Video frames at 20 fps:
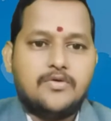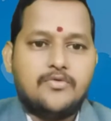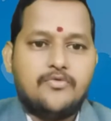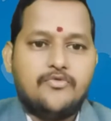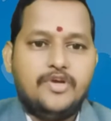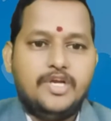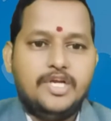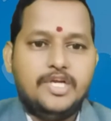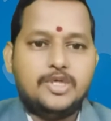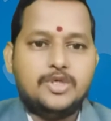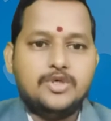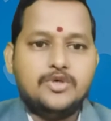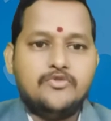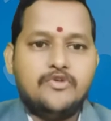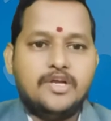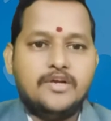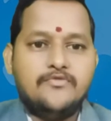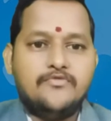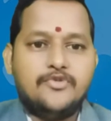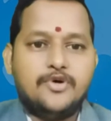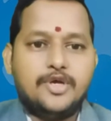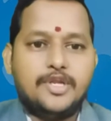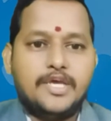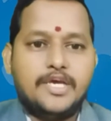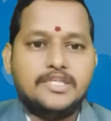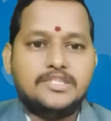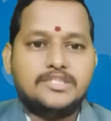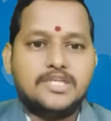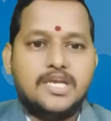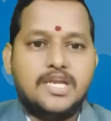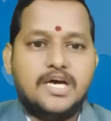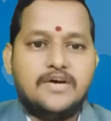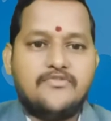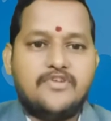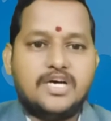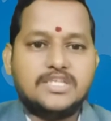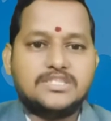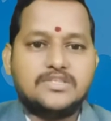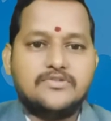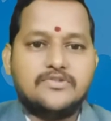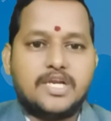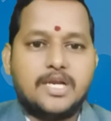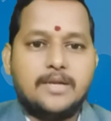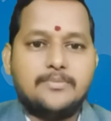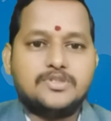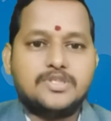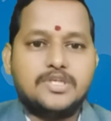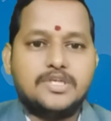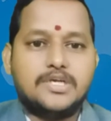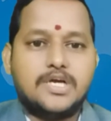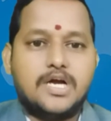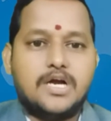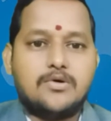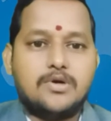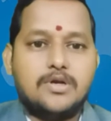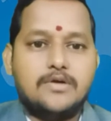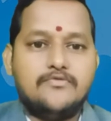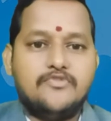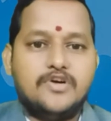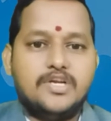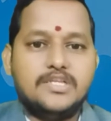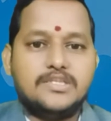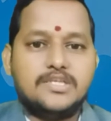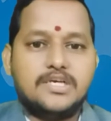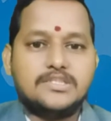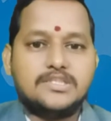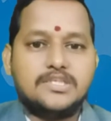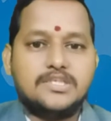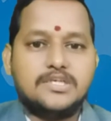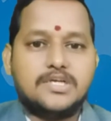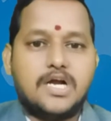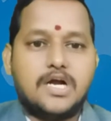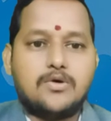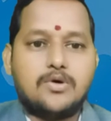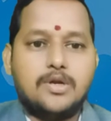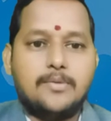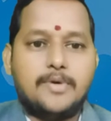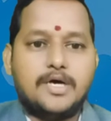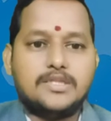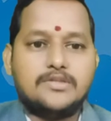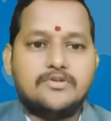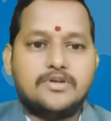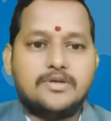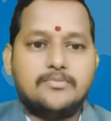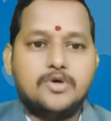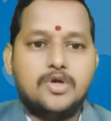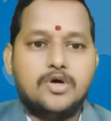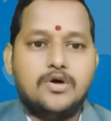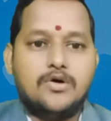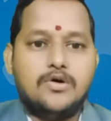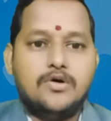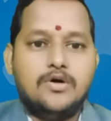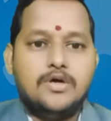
వి టూ వన్ ఫోర్ ఏ జిల్లా వాసవి క్లబ్ శ్రీకాకుళం వనితా శ్రీకాకుళం ఆధ్వర్యంలో